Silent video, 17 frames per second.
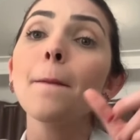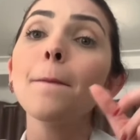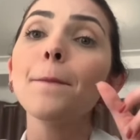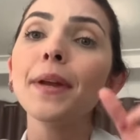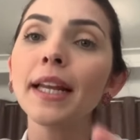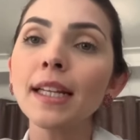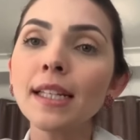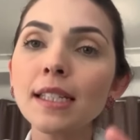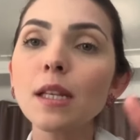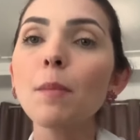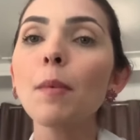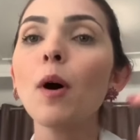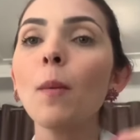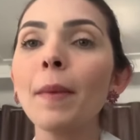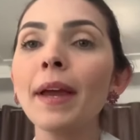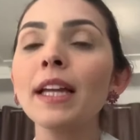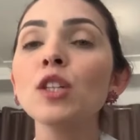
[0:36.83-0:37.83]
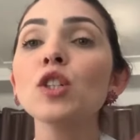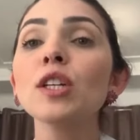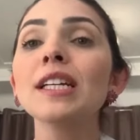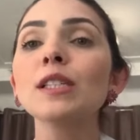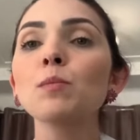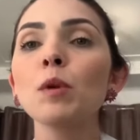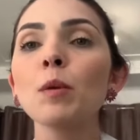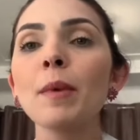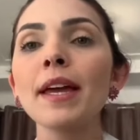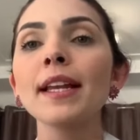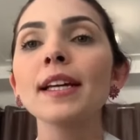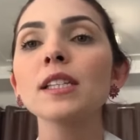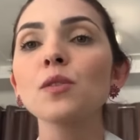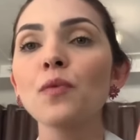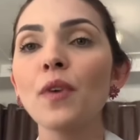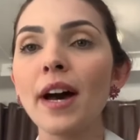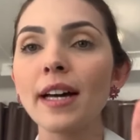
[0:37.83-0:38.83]
principalmente nas
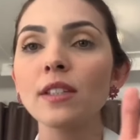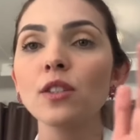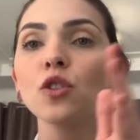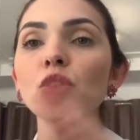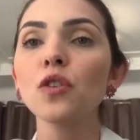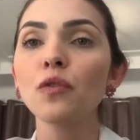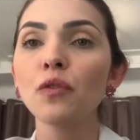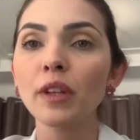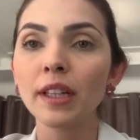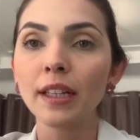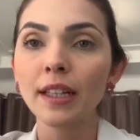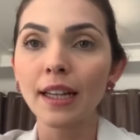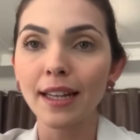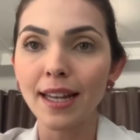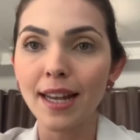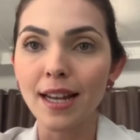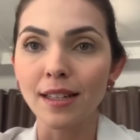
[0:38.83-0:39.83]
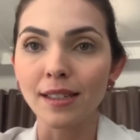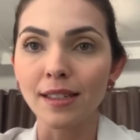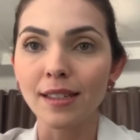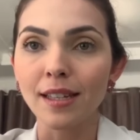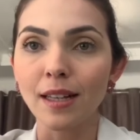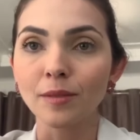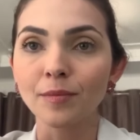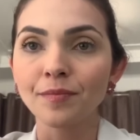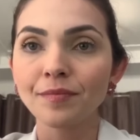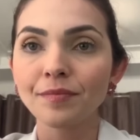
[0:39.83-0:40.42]
primeiras fases de vida da criança.